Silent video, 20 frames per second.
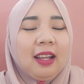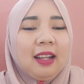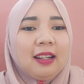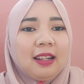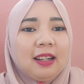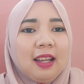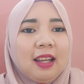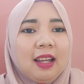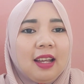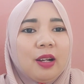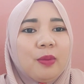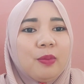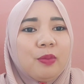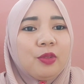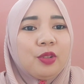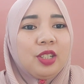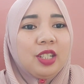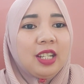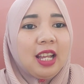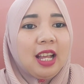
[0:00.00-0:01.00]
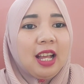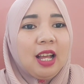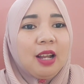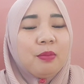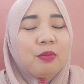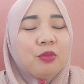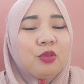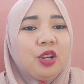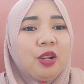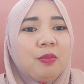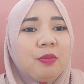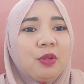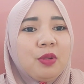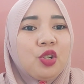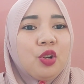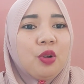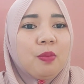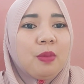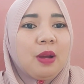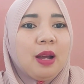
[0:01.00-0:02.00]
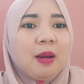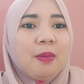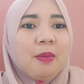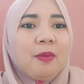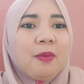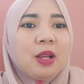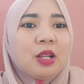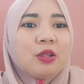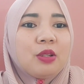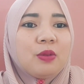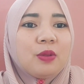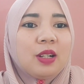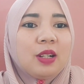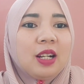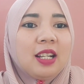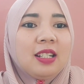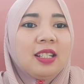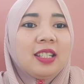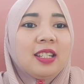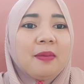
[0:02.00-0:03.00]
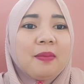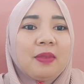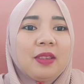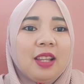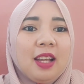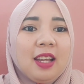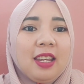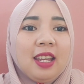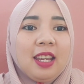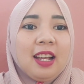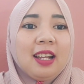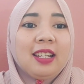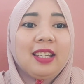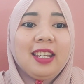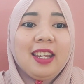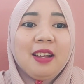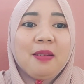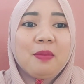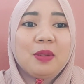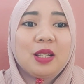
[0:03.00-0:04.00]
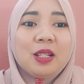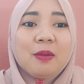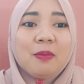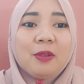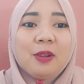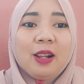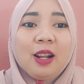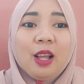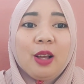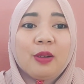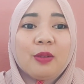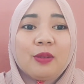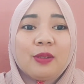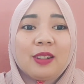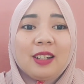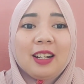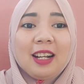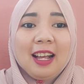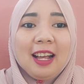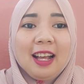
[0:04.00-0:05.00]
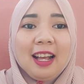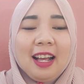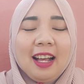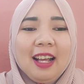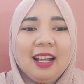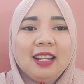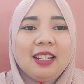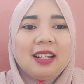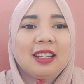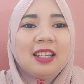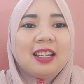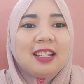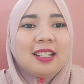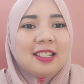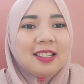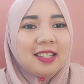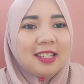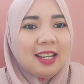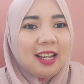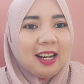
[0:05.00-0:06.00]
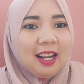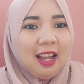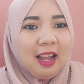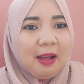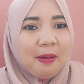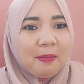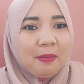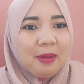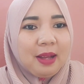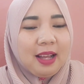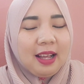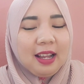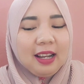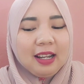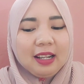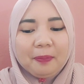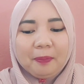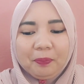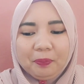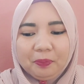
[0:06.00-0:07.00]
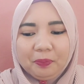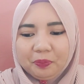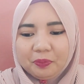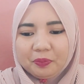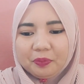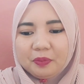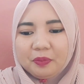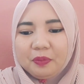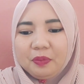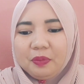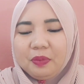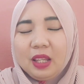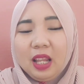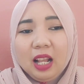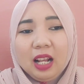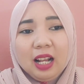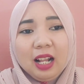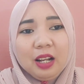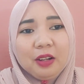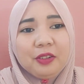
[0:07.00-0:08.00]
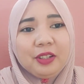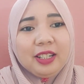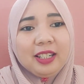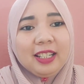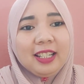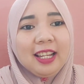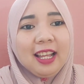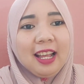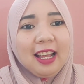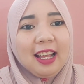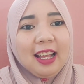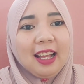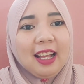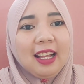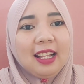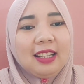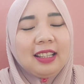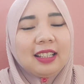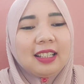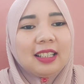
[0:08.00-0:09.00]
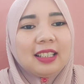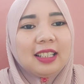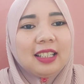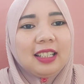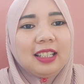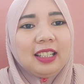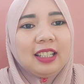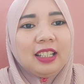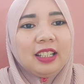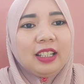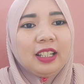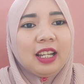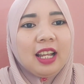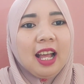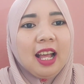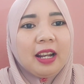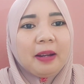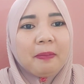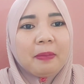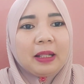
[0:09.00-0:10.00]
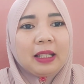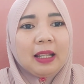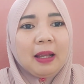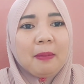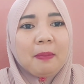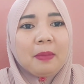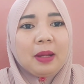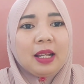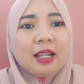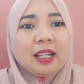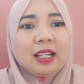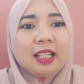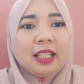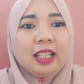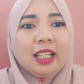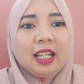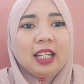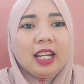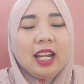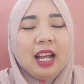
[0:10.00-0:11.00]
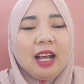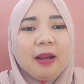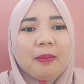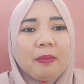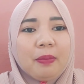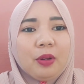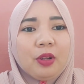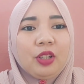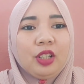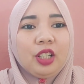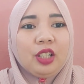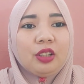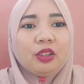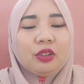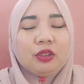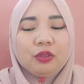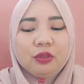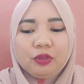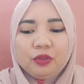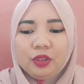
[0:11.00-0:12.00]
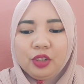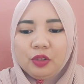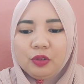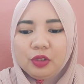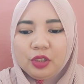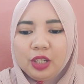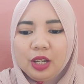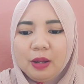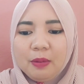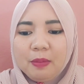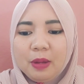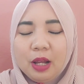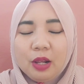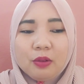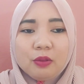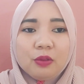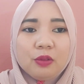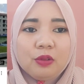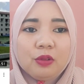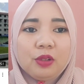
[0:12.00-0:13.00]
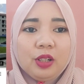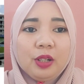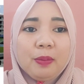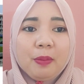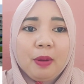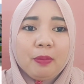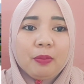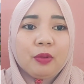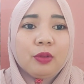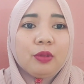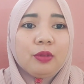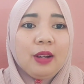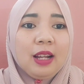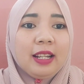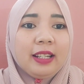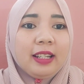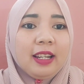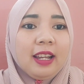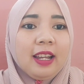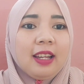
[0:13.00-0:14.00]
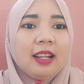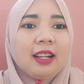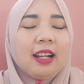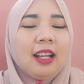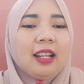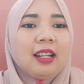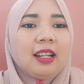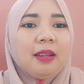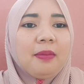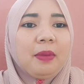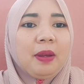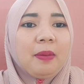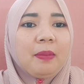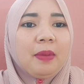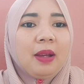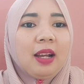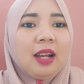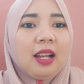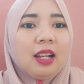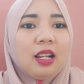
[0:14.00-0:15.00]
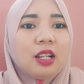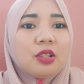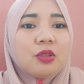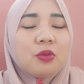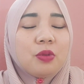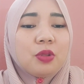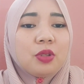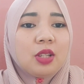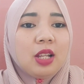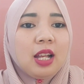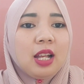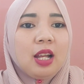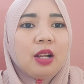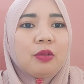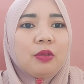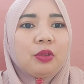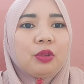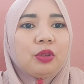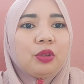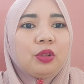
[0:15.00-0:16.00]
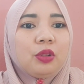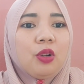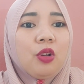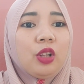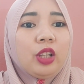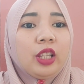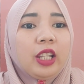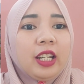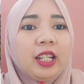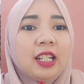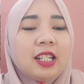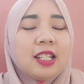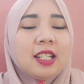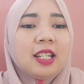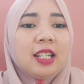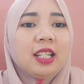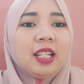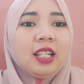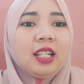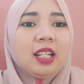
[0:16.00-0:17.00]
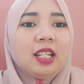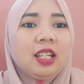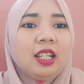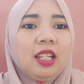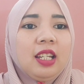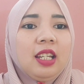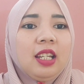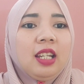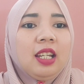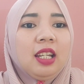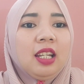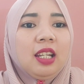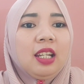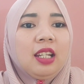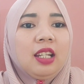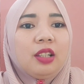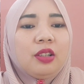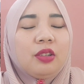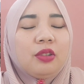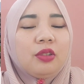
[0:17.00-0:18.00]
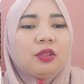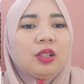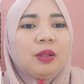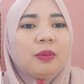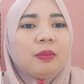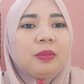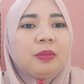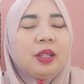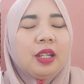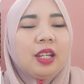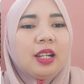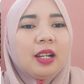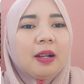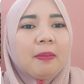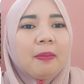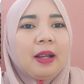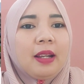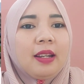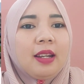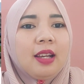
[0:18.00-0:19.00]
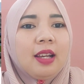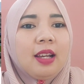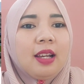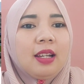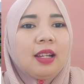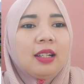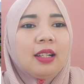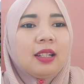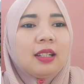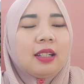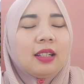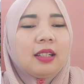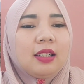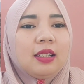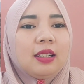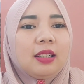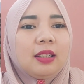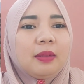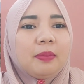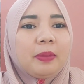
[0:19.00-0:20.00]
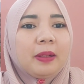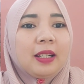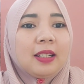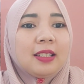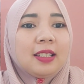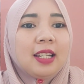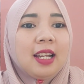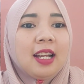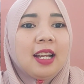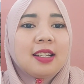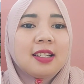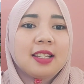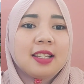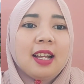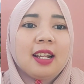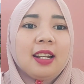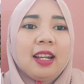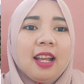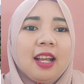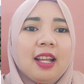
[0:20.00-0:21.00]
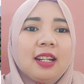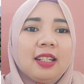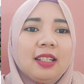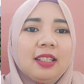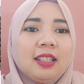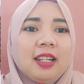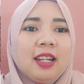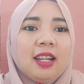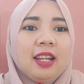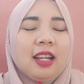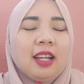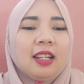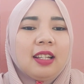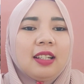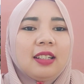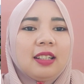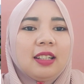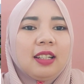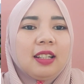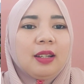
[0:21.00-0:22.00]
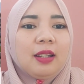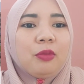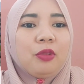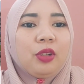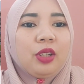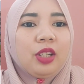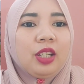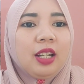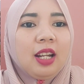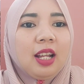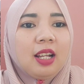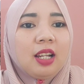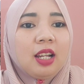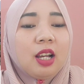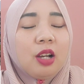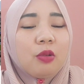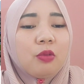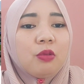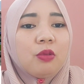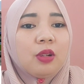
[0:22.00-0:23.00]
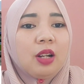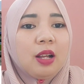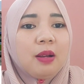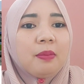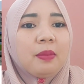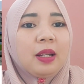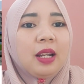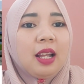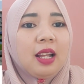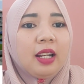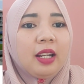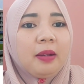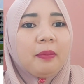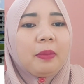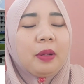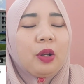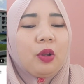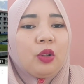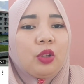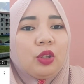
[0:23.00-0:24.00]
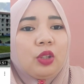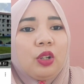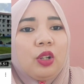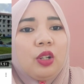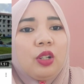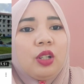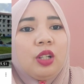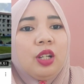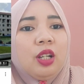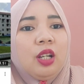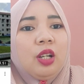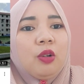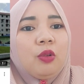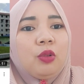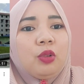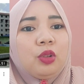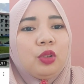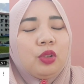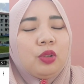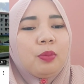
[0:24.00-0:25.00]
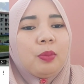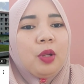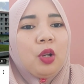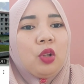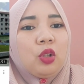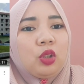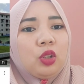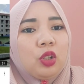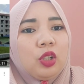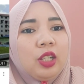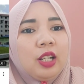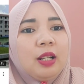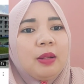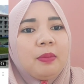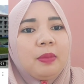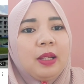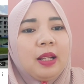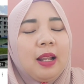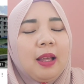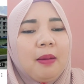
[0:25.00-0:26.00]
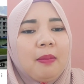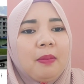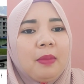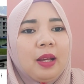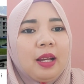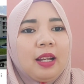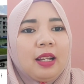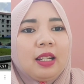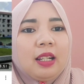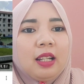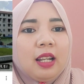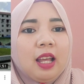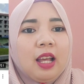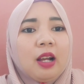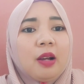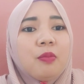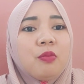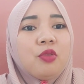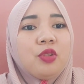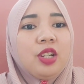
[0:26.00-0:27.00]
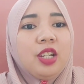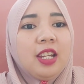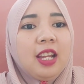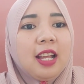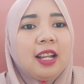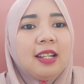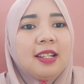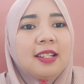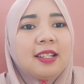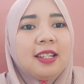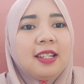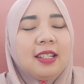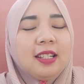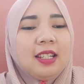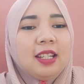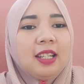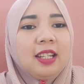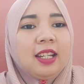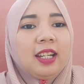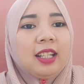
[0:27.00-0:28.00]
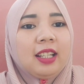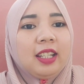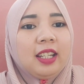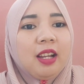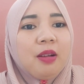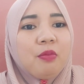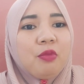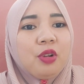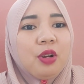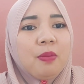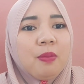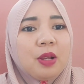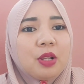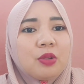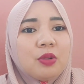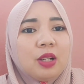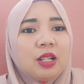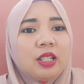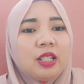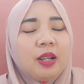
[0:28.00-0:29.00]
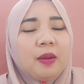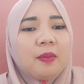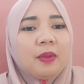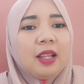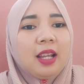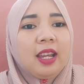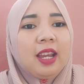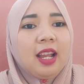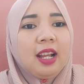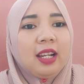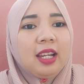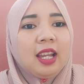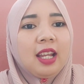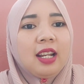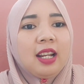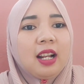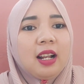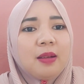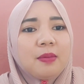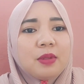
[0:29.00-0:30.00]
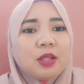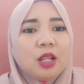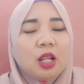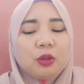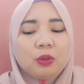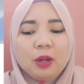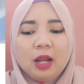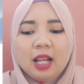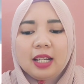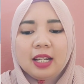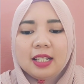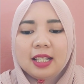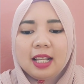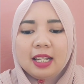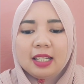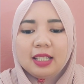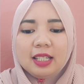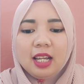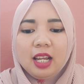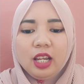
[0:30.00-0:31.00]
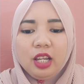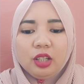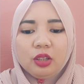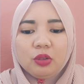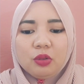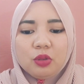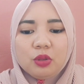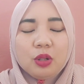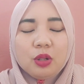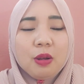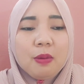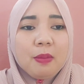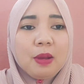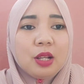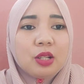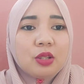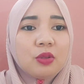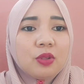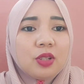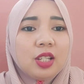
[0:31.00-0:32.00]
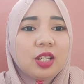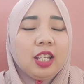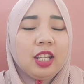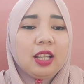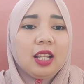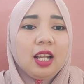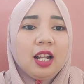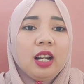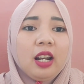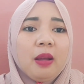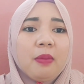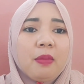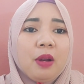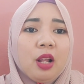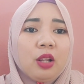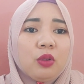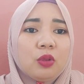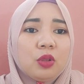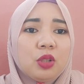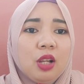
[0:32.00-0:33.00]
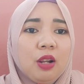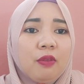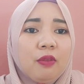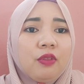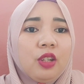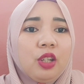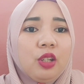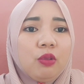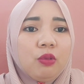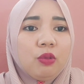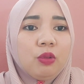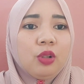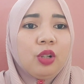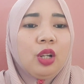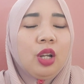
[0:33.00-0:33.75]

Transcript: Nah, kemudian Bunda mencoba memasukkan jam tayang yang bisa Bunda lakukan secara aman. Kalau dilihat di hari pertama ketika dia upload itu view-nya baru 50-an ya karena memang agak susah untuk kontennya sendiri itu lebih kepada Eh, pekerjaan sehari-harinya. Nah, mungkin agak kurang menarik penonton untuk menontonnya lebih lama. Nah, kemudian di sini ketika Bunda masukkan jam tayangnya dalam satu hari saja itu sudah masuk sekitar 600-an view.